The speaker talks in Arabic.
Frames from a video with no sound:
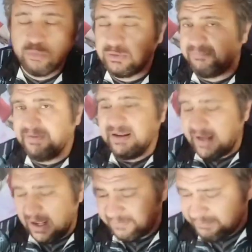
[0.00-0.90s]
وده
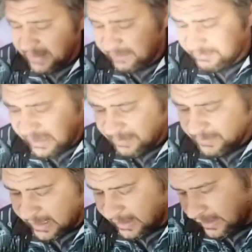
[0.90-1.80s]
فعلا حرفيا في الهدف
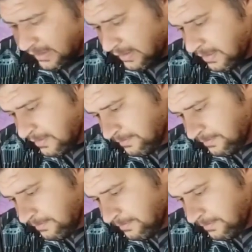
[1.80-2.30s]
الثالث بتاع